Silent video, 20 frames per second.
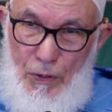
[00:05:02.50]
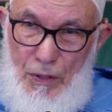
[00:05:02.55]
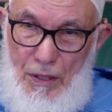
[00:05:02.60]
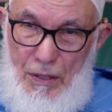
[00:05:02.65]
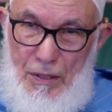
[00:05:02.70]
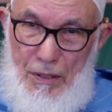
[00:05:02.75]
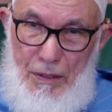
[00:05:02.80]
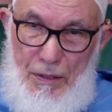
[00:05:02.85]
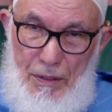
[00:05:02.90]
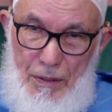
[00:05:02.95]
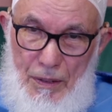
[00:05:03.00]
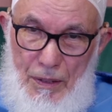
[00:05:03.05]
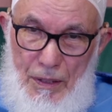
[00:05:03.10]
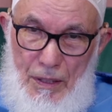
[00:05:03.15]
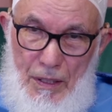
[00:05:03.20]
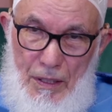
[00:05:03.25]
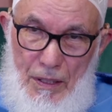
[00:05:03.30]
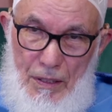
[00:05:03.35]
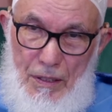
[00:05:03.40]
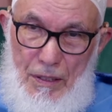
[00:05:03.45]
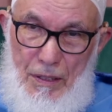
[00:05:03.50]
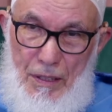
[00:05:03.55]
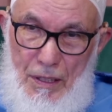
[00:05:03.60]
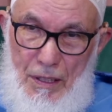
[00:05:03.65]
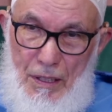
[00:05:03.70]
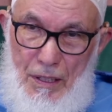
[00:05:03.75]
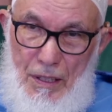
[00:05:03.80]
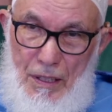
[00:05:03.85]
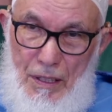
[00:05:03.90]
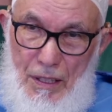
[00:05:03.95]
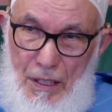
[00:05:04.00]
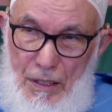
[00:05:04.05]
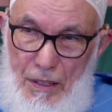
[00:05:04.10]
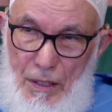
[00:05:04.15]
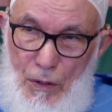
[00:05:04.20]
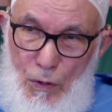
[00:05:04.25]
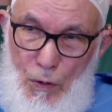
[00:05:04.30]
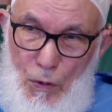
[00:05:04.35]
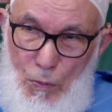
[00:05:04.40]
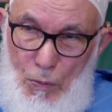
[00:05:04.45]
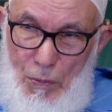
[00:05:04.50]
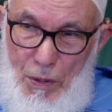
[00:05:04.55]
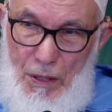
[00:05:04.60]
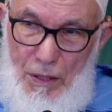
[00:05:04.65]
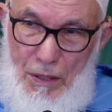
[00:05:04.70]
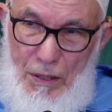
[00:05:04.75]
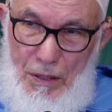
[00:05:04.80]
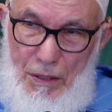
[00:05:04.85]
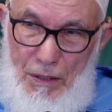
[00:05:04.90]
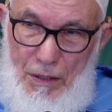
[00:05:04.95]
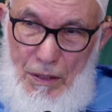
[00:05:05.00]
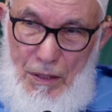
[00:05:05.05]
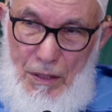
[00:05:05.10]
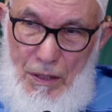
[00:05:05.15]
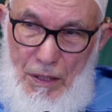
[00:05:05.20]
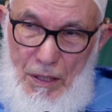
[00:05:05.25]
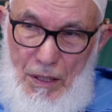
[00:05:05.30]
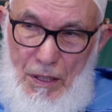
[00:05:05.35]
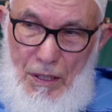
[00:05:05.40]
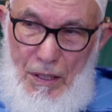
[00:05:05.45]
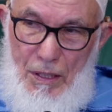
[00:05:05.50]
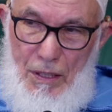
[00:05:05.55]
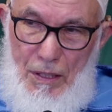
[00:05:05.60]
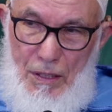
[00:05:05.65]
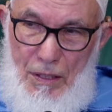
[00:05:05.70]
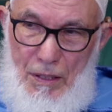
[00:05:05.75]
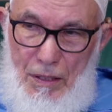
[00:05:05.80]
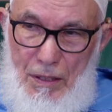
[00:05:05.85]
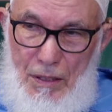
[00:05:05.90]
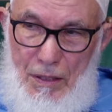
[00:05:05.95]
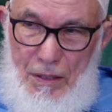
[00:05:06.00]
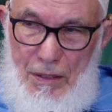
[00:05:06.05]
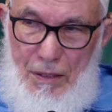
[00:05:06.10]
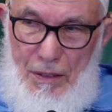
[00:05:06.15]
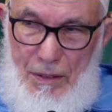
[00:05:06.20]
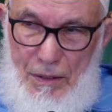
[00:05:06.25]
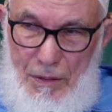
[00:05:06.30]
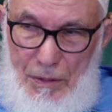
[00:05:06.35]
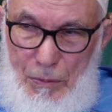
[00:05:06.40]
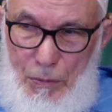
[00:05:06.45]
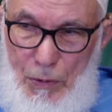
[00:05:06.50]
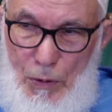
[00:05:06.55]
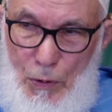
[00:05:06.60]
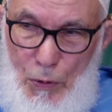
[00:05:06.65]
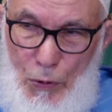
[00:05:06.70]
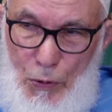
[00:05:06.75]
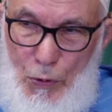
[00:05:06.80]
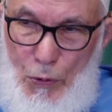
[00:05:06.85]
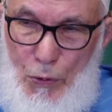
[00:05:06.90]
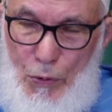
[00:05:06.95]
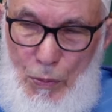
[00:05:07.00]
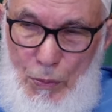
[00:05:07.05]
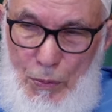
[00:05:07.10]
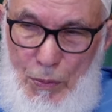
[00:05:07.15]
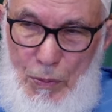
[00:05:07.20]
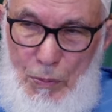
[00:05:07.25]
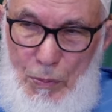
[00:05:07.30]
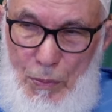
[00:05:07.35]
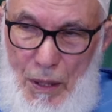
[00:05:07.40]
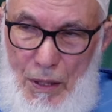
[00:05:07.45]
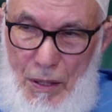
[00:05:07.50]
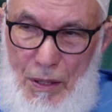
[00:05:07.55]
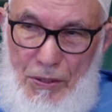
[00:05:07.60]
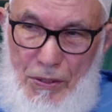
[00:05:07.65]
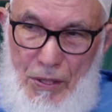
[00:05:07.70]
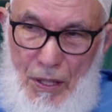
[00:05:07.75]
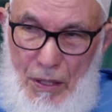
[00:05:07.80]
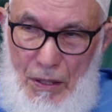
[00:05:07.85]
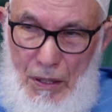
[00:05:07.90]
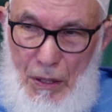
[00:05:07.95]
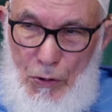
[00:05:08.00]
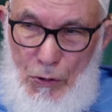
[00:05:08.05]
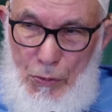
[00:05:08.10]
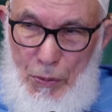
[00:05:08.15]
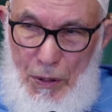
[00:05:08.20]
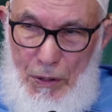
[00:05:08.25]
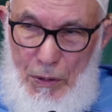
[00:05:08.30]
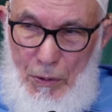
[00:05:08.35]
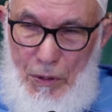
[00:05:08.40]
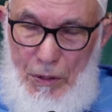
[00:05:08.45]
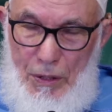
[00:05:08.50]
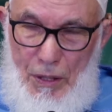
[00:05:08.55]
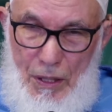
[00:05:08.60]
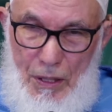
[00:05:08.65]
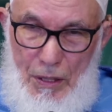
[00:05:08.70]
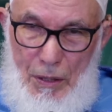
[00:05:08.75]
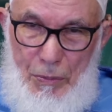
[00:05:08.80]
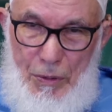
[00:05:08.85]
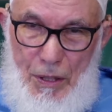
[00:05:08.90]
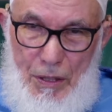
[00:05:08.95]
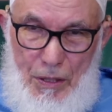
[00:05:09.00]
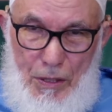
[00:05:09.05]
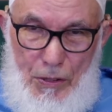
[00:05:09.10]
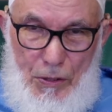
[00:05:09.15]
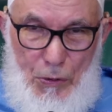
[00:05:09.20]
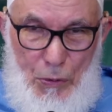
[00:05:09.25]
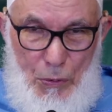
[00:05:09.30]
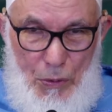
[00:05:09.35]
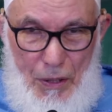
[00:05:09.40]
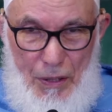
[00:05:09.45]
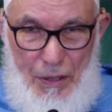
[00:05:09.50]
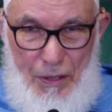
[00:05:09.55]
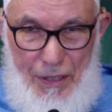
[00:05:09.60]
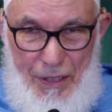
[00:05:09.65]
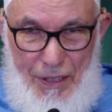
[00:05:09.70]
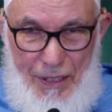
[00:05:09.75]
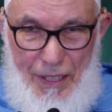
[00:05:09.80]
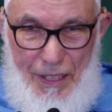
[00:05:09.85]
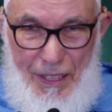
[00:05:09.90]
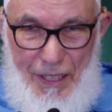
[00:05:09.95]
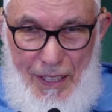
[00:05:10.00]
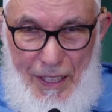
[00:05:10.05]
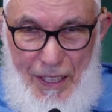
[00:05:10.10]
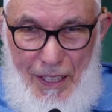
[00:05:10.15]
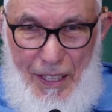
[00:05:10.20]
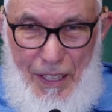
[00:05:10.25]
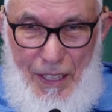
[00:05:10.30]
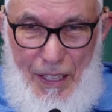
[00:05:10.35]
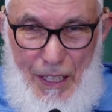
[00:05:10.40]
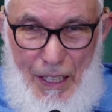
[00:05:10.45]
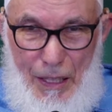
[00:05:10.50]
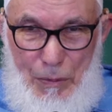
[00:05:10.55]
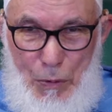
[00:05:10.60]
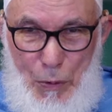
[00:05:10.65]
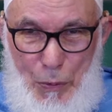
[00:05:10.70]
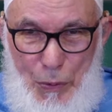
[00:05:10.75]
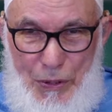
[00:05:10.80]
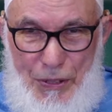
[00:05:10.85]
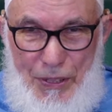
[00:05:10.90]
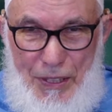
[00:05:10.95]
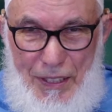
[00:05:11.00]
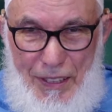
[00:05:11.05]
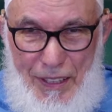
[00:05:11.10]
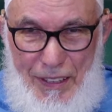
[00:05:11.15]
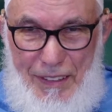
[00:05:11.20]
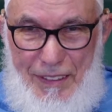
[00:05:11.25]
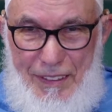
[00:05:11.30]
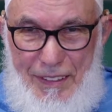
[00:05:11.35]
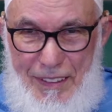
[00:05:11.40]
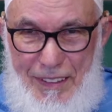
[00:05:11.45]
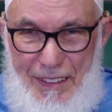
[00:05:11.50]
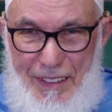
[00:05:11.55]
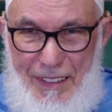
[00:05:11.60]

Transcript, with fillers: في الأرض هذه الأمة من خصوص مما أخصها الله سبحانه وتعالى من هذه السنن المبشرة